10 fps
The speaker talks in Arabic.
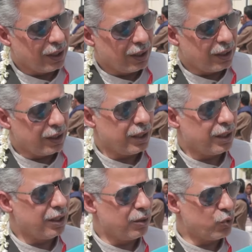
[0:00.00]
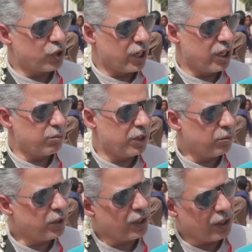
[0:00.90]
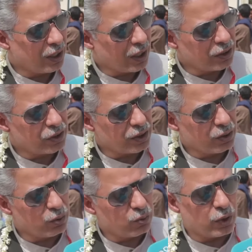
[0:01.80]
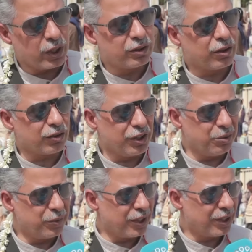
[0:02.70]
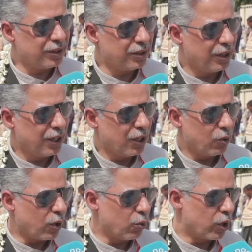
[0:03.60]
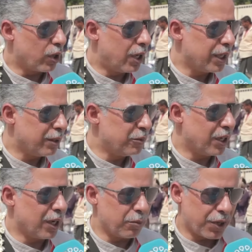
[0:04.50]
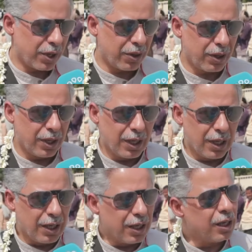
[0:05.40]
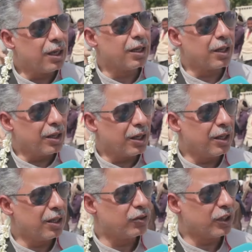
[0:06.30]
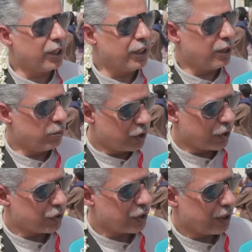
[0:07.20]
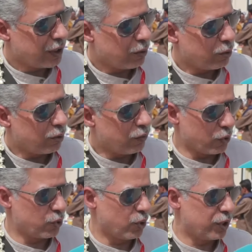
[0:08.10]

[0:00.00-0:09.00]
للمساهمه بالعلاج والتطعيمات والوقايه من الامراض آه، كذلك افتتحنا المدرسه والفصول